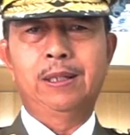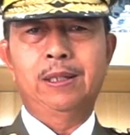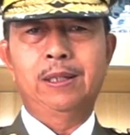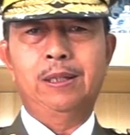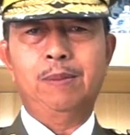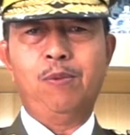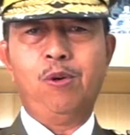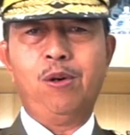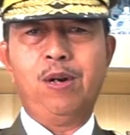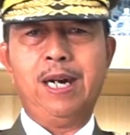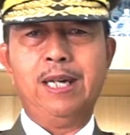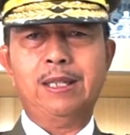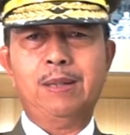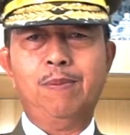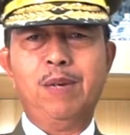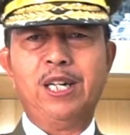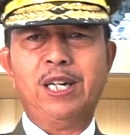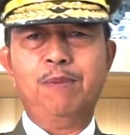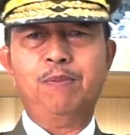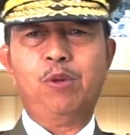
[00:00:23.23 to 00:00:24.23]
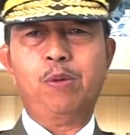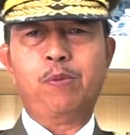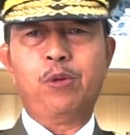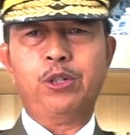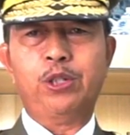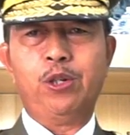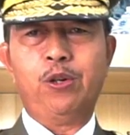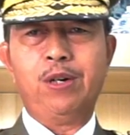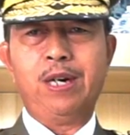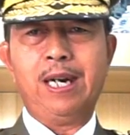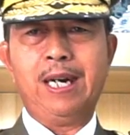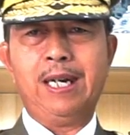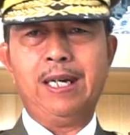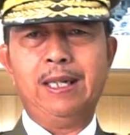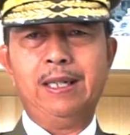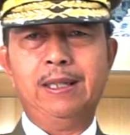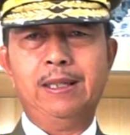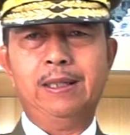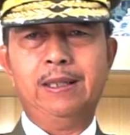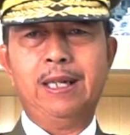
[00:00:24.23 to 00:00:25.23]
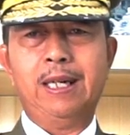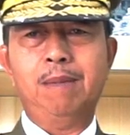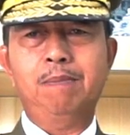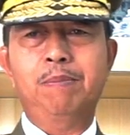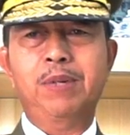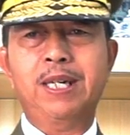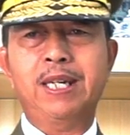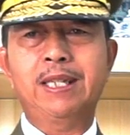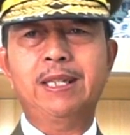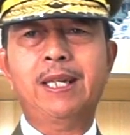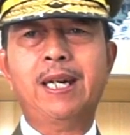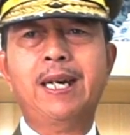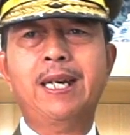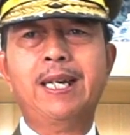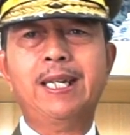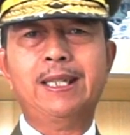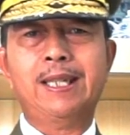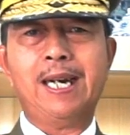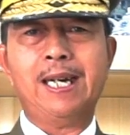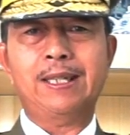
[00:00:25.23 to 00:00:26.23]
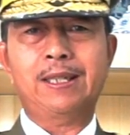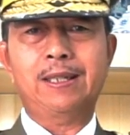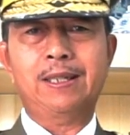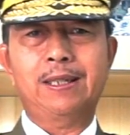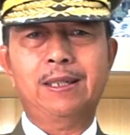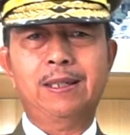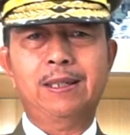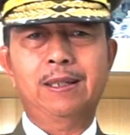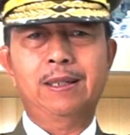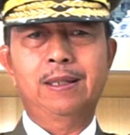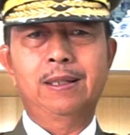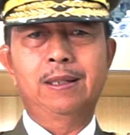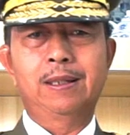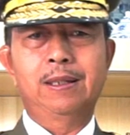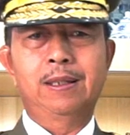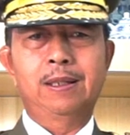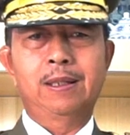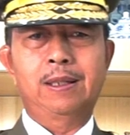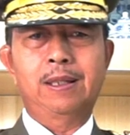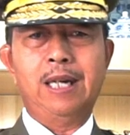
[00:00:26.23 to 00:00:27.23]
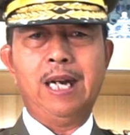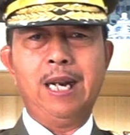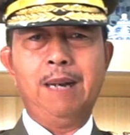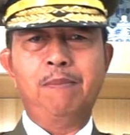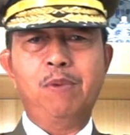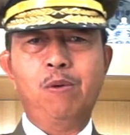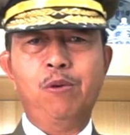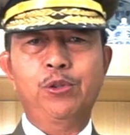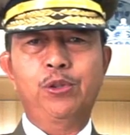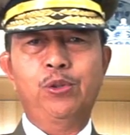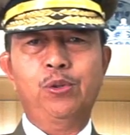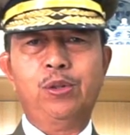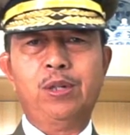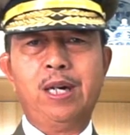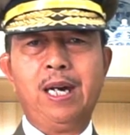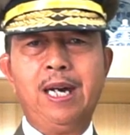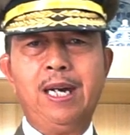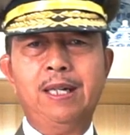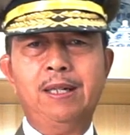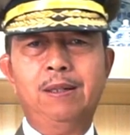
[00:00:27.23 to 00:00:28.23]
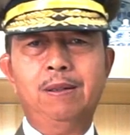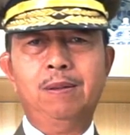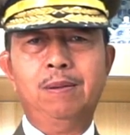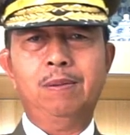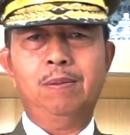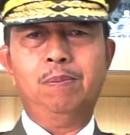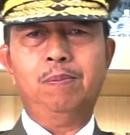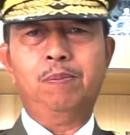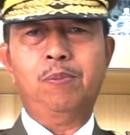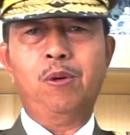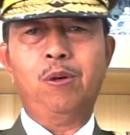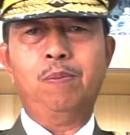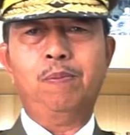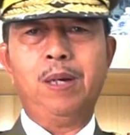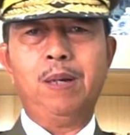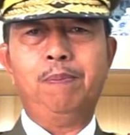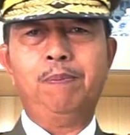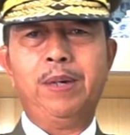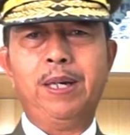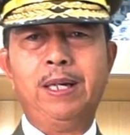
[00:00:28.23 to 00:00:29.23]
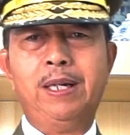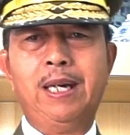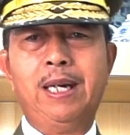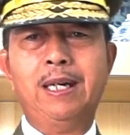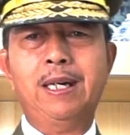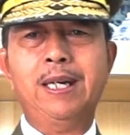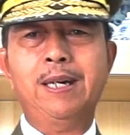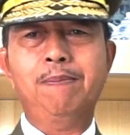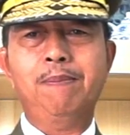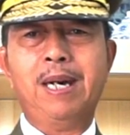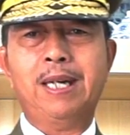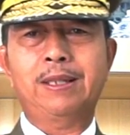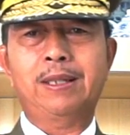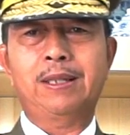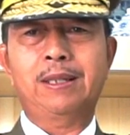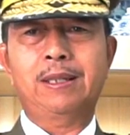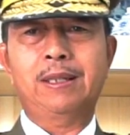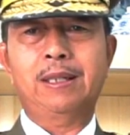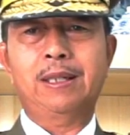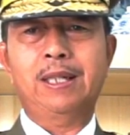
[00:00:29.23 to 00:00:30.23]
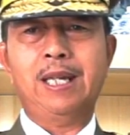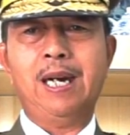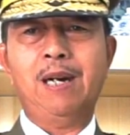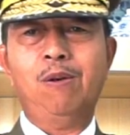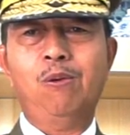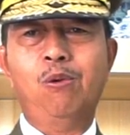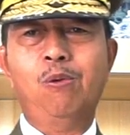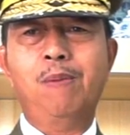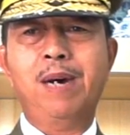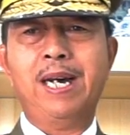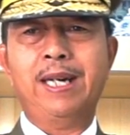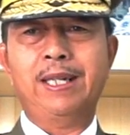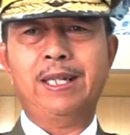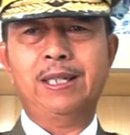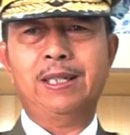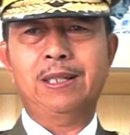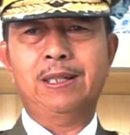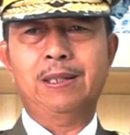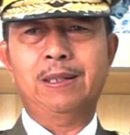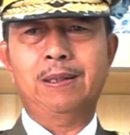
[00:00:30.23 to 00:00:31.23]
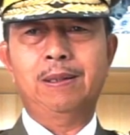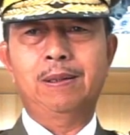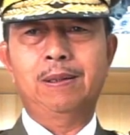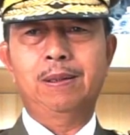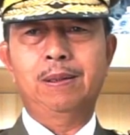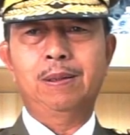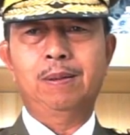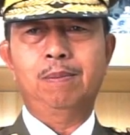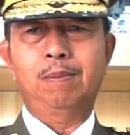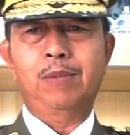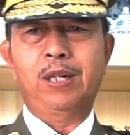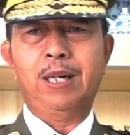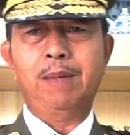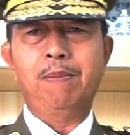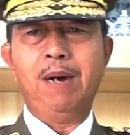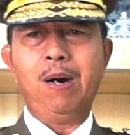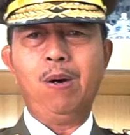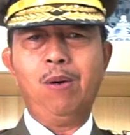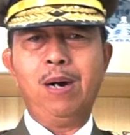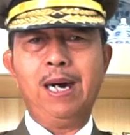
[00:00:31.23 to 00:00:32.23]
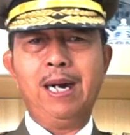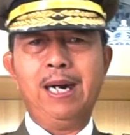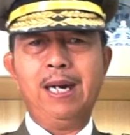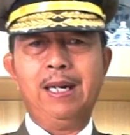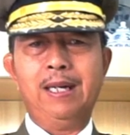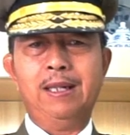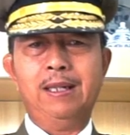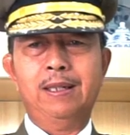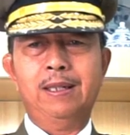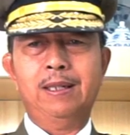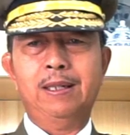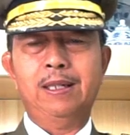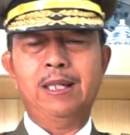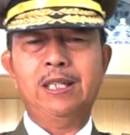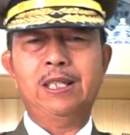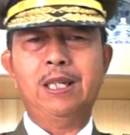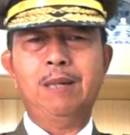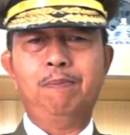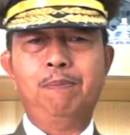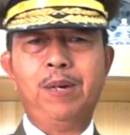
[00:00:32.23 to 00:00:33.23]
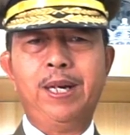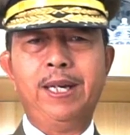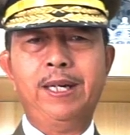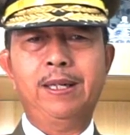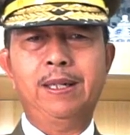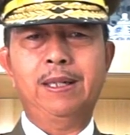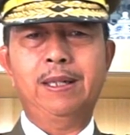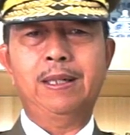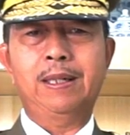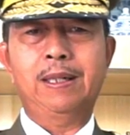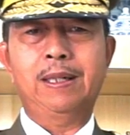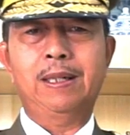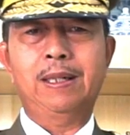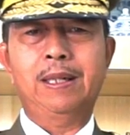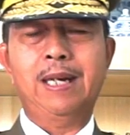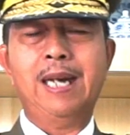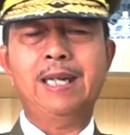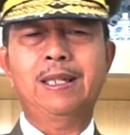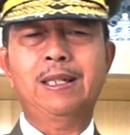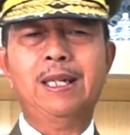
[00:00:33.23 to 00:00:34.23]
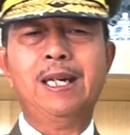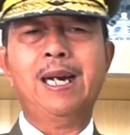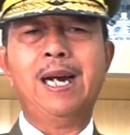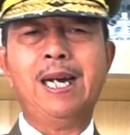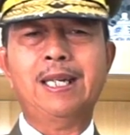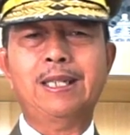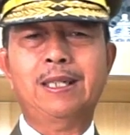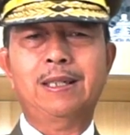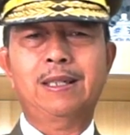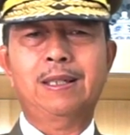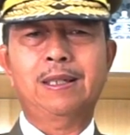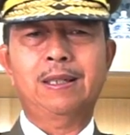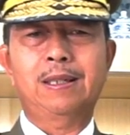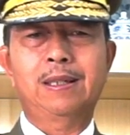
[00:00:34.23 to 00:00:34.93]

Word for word: Semoga semakin profesional dan berintegritas dalam mewujudkan Pol PP dan Limas yang humanis, beribawa, disiplin, dan tegas.